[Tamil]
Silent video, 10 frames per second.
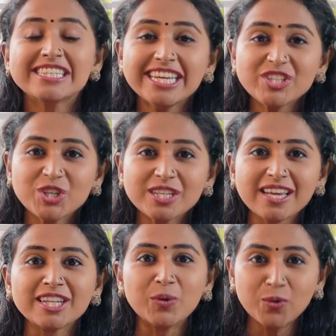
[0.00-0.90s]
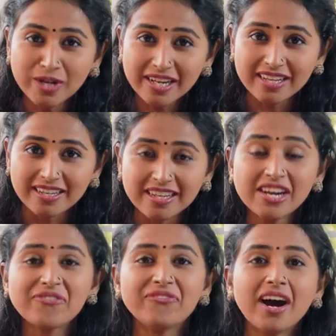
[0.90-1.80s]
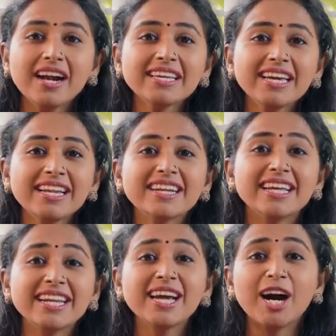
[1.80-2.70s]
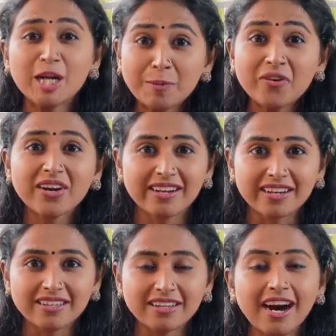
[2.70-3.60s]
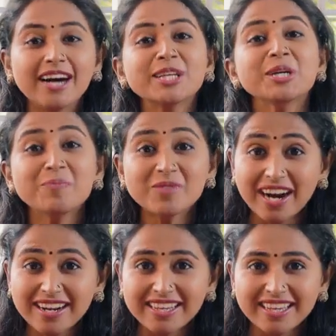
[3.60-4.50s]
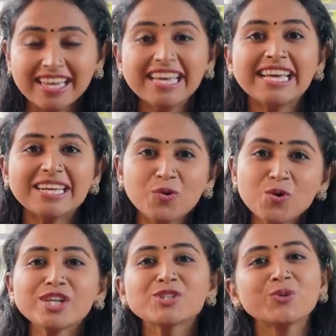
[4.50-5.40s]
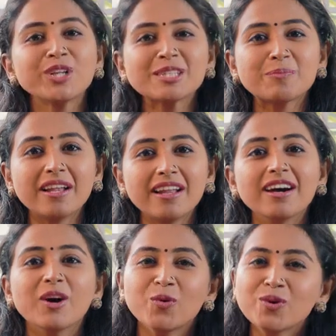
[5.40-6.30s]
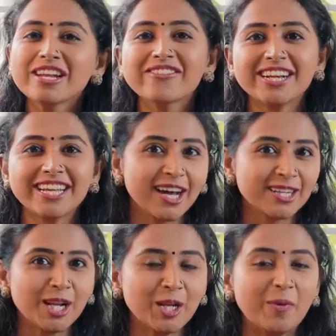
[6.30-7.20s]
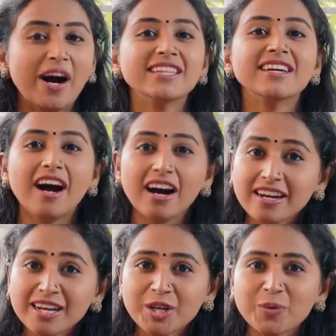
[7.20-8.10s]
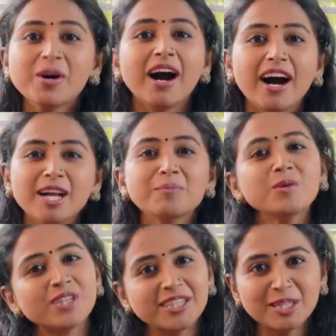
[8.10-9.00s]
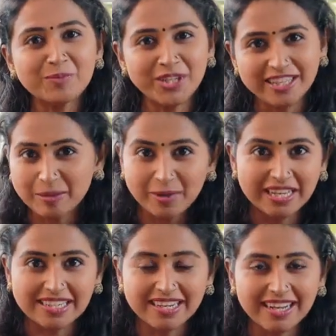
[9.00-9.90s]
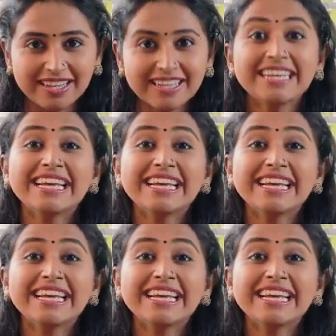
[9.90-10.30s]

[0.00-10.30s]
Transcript: டீச்சர்ஸான உங்களுக்கு வாழ்க்கையில நிறைய அனுபவங்கள் இருக்கு அதையும் தாண்டி உங்க ஸ்டூடெண்ட்ஸ் மேல உங்களை விட யாருனாலையும் அதிக அக்கறையும் அன்பும் செலுத்த முடியாது அப்படிங்கறதுனால